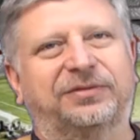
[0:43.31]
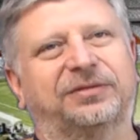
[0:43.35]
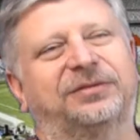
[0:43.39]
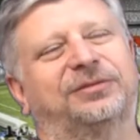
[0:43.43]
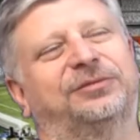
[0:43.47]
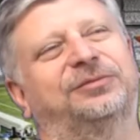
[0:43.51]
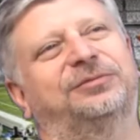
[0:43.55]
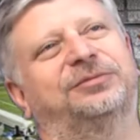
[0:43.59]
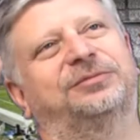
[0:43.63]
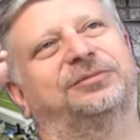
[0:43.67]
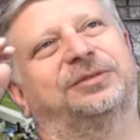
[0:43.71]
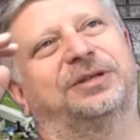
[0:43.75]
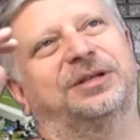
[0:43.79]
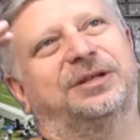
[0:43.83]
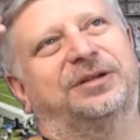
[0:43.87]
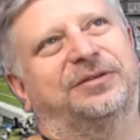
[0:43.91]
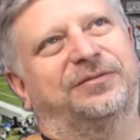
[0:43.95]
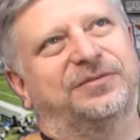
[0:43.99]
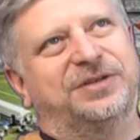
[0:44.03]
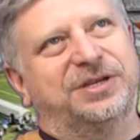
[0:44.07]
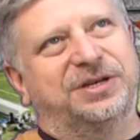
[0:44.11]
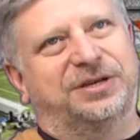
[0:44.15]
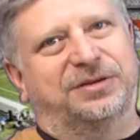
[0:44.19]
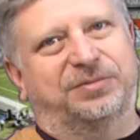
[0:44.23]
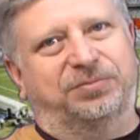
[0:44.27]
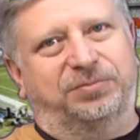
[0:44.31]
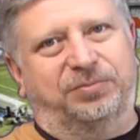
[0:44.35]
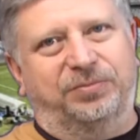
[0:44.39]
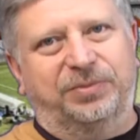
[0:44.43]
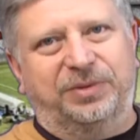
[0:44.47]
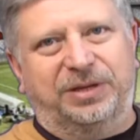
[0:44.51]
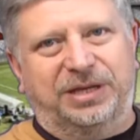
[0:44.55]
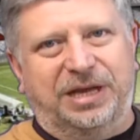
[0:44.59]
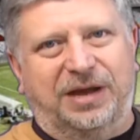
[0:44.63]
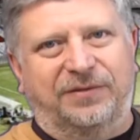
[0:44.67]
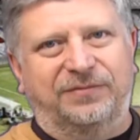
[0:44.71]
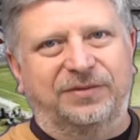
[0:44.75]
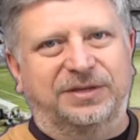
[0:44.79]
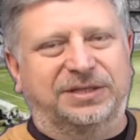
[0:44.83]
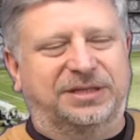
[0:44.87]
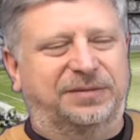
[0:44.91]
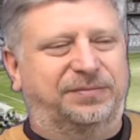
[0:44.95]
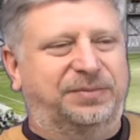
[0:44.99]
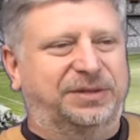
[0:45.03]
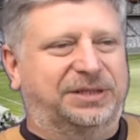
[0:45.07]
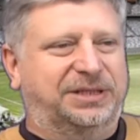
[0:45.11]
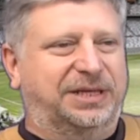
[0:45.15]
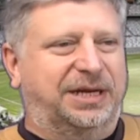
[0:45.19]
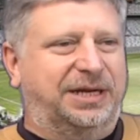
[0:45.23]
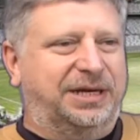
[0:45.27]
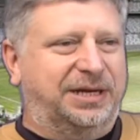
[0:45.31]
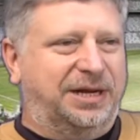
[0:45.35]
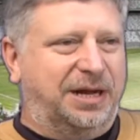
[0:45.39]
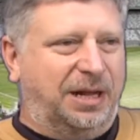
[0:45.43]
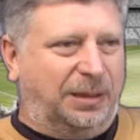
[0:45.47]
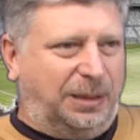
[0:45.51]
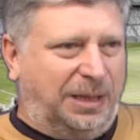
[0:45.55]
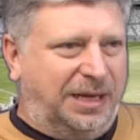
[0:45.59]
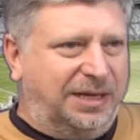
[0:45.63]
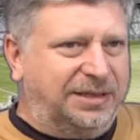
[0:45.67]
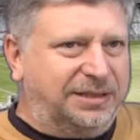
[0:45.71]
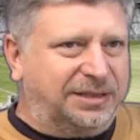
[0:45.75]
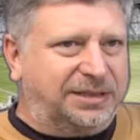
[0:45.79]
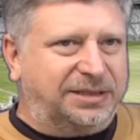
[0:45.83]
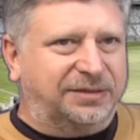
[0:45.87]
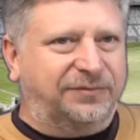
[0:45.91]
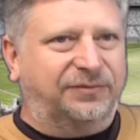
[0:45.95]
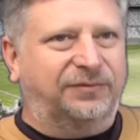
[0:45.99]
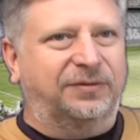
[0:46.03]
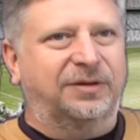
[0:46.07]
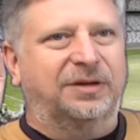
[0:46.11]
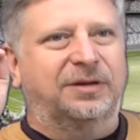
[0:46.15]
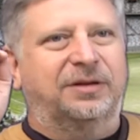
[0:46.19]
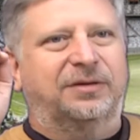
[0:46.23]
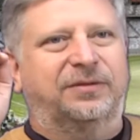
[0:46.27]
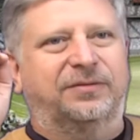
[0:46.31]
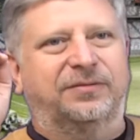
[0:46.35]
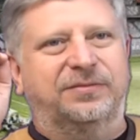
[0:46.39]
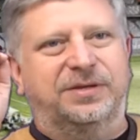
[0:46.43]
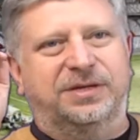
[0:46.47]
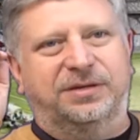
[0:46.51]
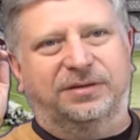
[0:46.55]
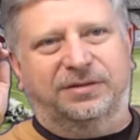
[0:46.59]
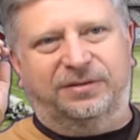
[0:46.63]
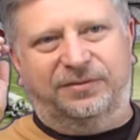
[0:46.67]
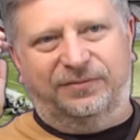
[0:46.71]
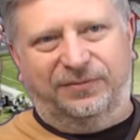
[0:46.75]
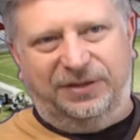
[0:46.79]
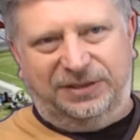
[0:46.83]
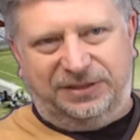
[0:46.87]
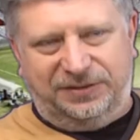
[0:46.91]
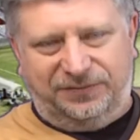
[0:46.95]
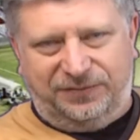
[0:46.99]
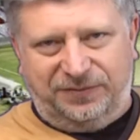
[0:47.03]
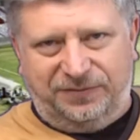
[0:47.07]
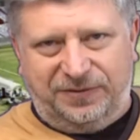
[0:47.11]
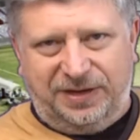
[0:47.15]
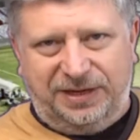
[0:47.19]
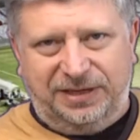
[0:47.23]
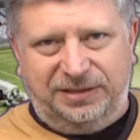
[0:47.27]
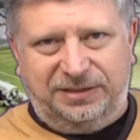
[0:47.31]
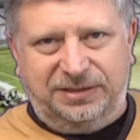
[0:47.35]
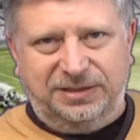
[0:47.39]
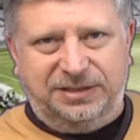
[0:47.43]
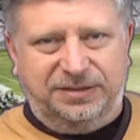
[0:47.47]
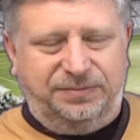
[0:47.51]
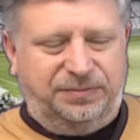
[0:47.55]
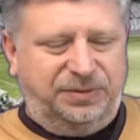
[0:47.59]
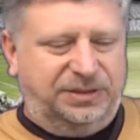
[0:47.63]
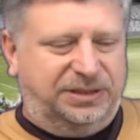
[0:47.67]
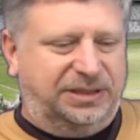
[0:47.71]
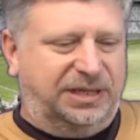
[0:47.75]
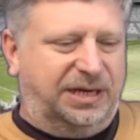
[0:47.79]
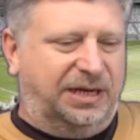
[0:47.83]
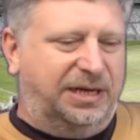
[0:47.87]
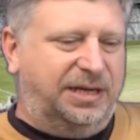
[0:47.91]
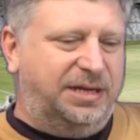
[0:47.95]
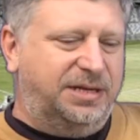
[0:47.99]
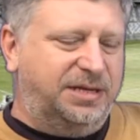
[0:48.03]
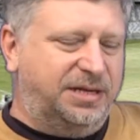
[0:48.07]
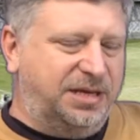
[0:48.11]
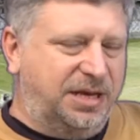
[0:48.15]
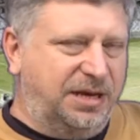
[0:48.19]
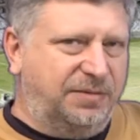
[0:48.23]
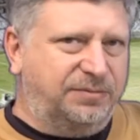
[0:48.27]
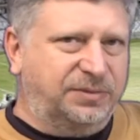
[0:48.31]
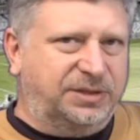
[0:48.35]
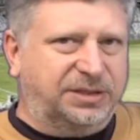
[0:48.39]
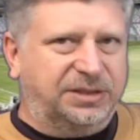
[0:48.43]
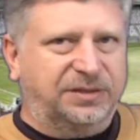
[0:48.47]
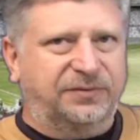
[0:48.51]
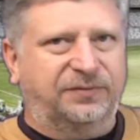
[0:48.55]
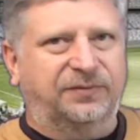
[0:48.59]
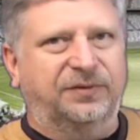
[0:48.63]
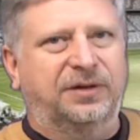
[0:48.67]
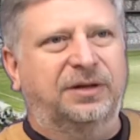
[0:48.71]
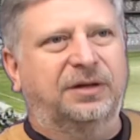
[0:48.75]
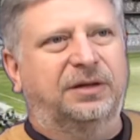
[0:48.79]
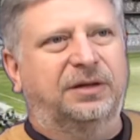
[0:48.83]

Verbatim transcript: Ну, в них явно записали голландцев, в них в эти фавориты записали немцев, э,